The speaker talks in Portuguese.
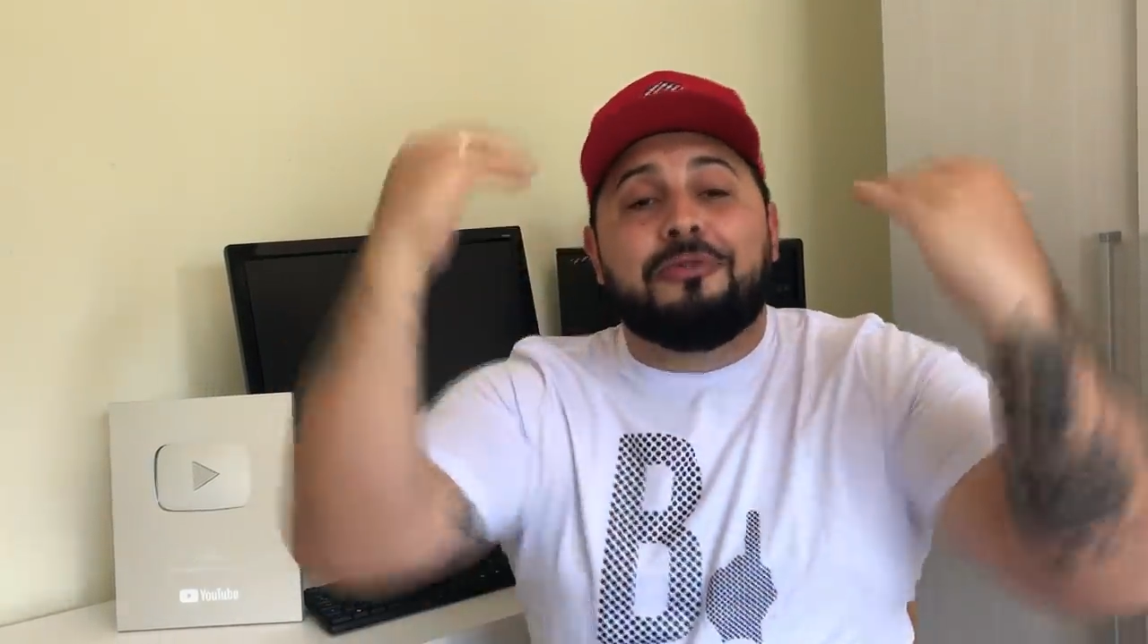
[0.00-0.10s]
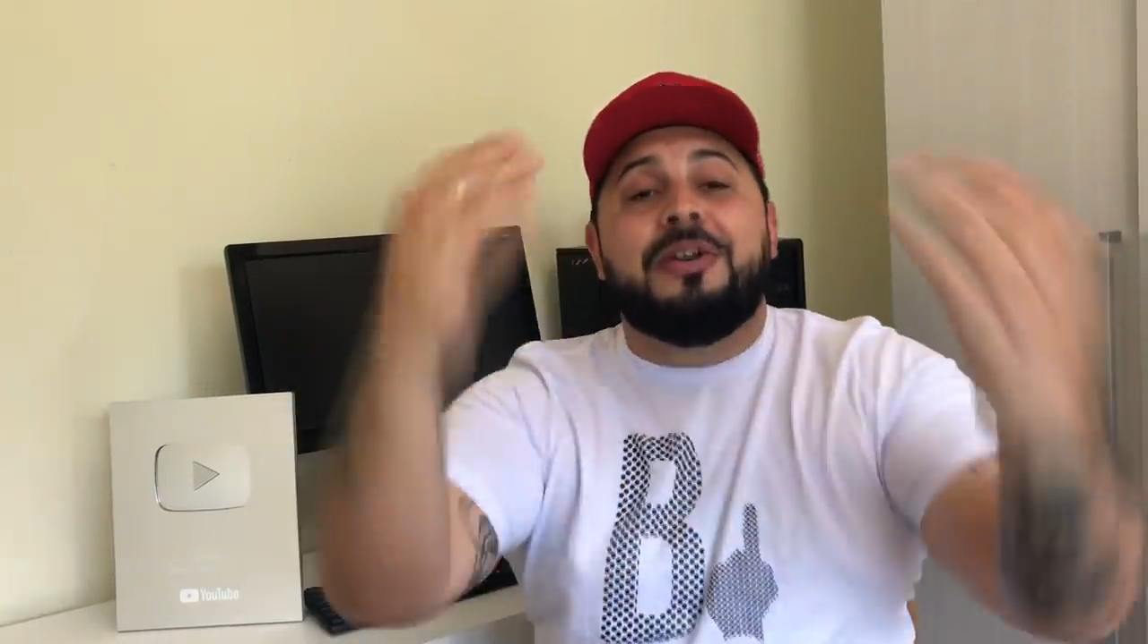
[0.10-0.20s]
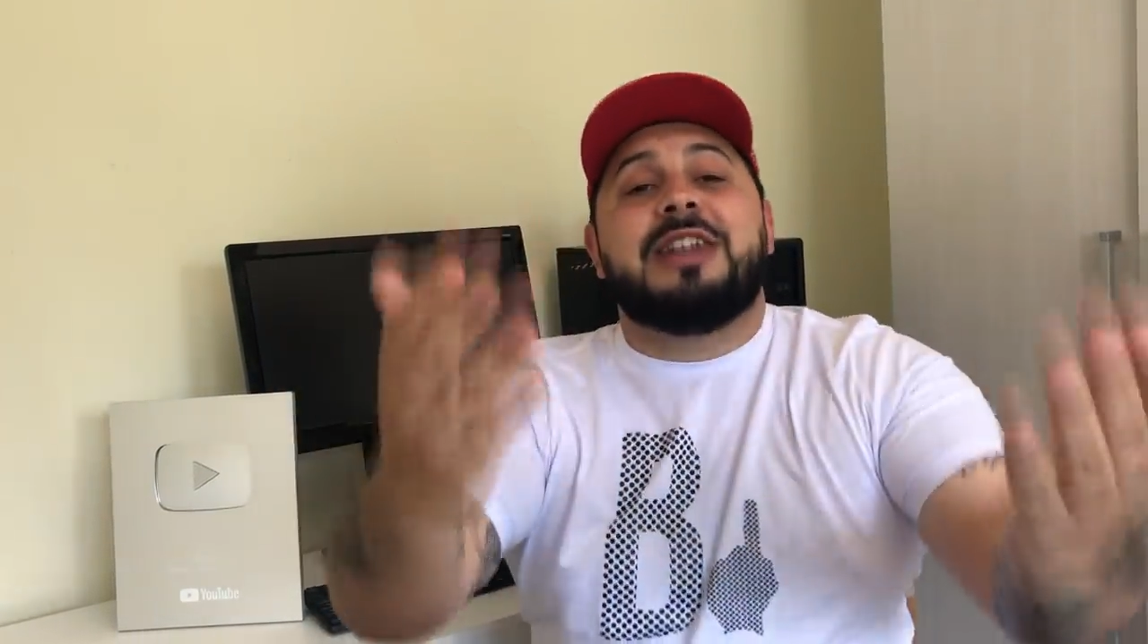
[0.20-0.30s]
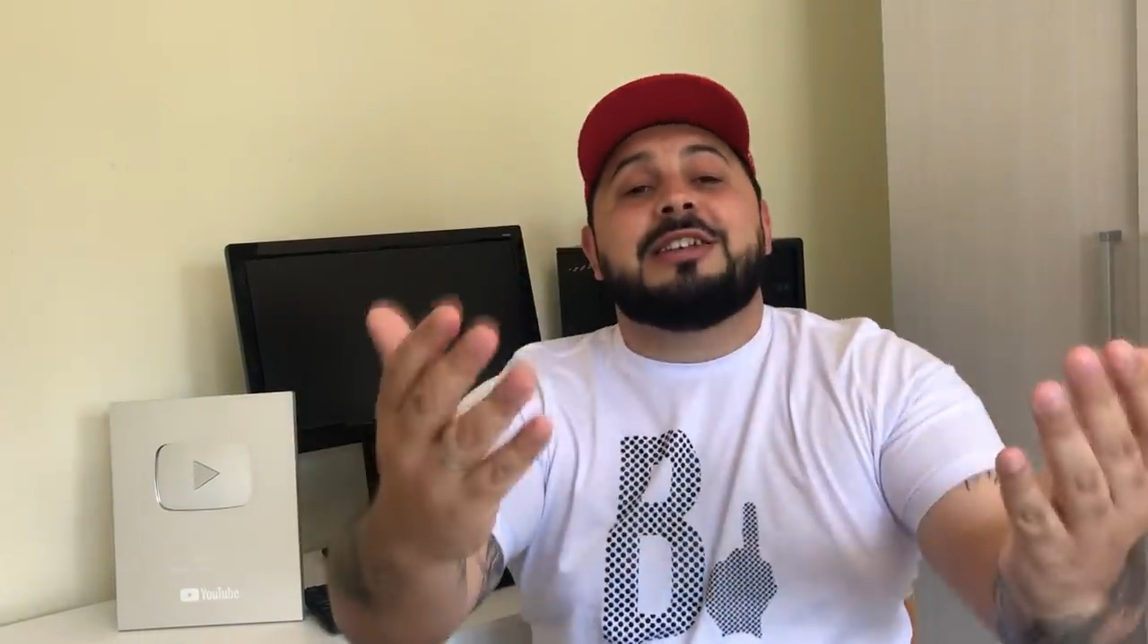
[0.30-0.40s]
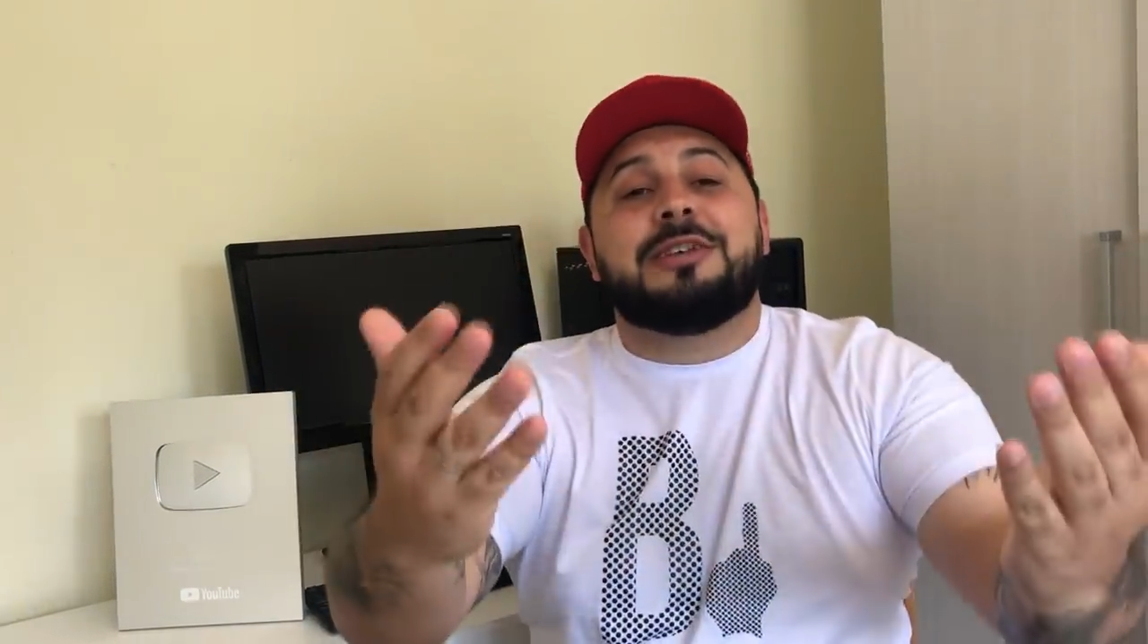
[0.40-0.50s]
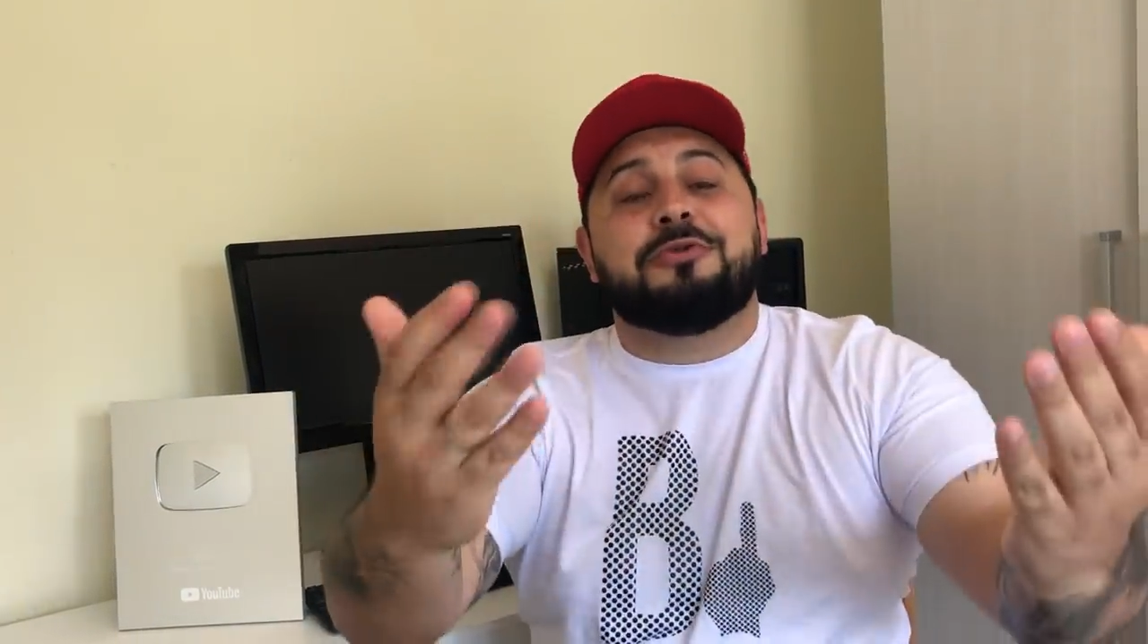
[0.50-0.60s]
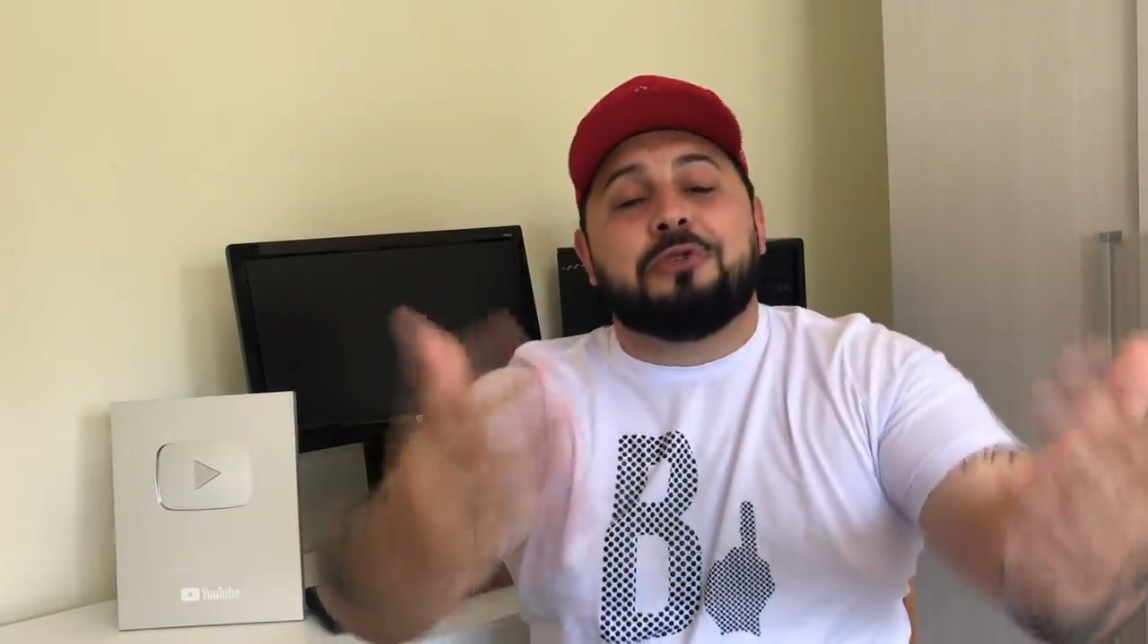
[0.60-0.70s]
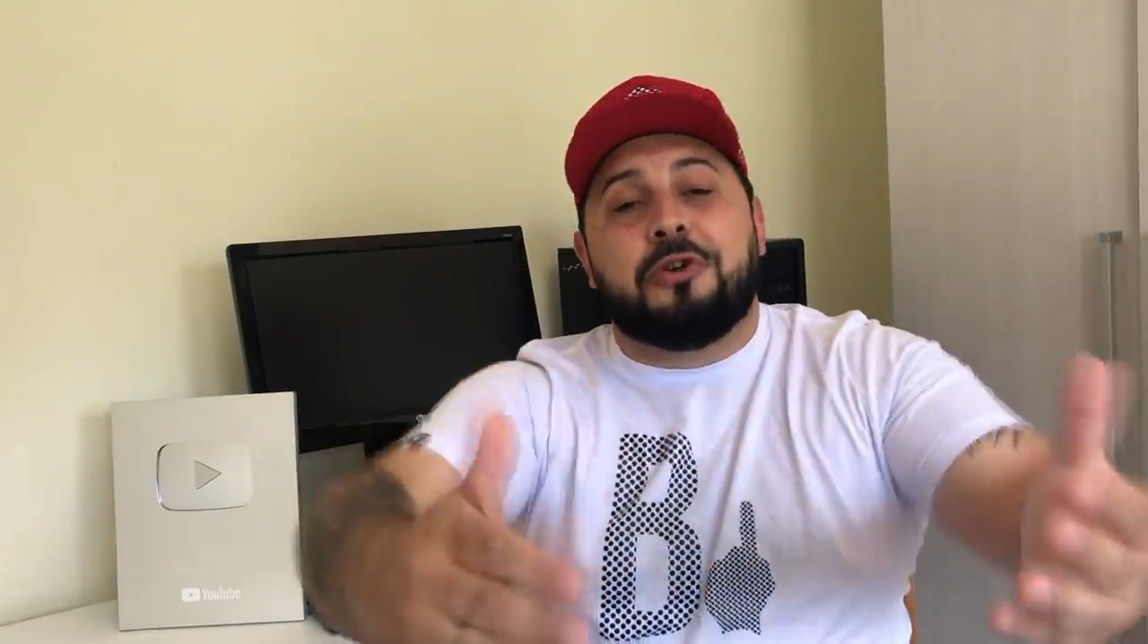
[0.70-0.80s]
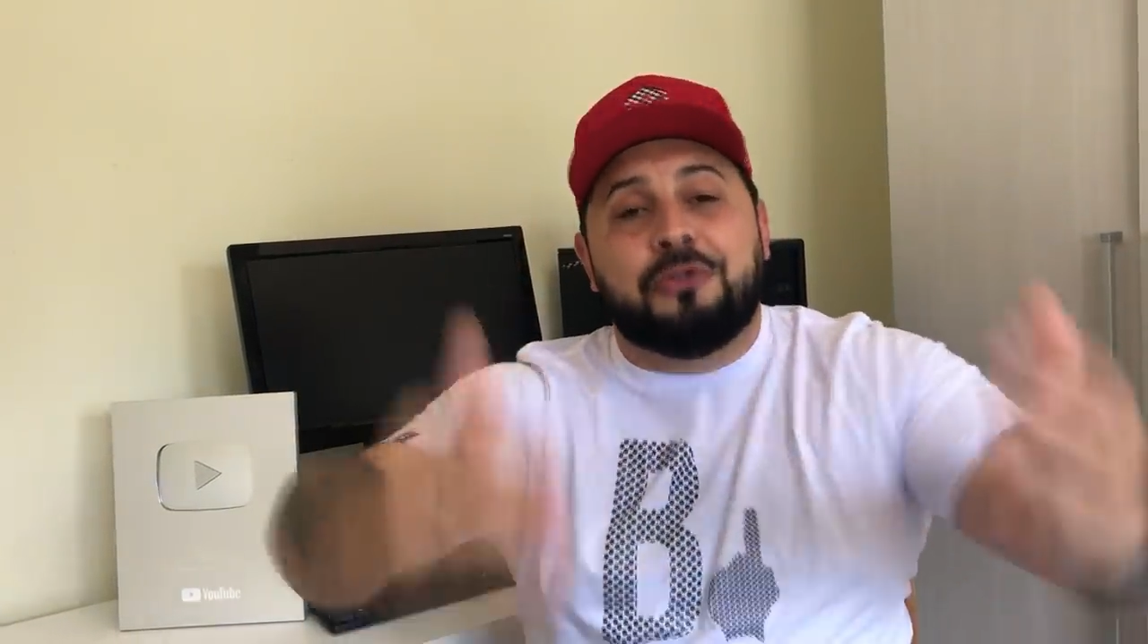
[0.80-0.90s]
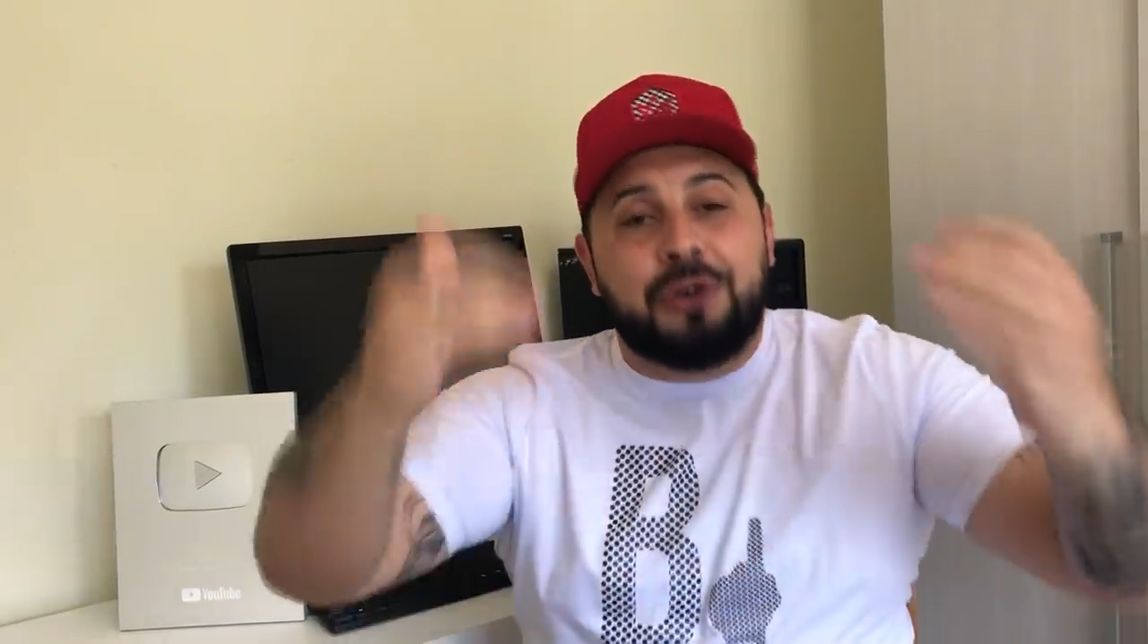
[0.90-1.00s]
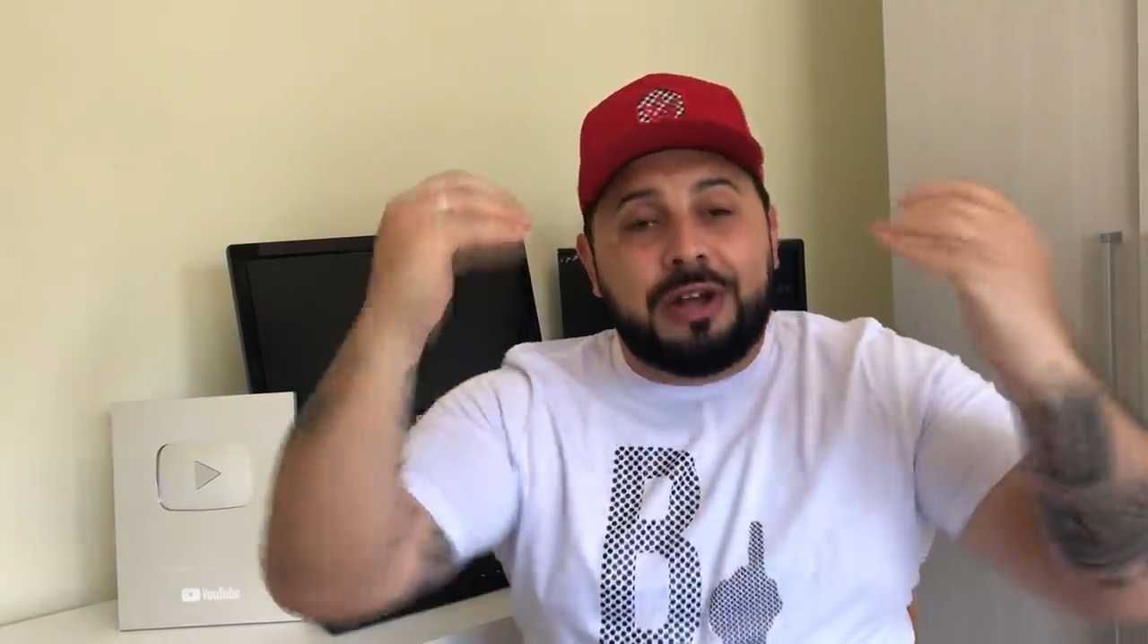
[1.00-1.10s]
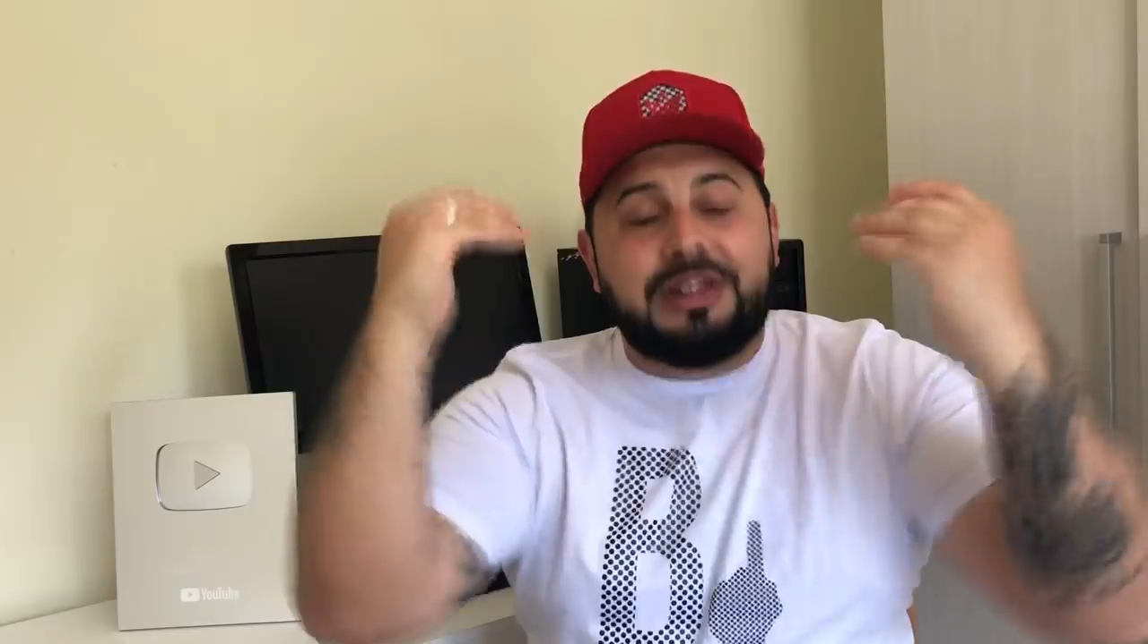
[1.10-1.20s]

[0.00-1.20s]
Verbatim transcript: um feliz ano novo.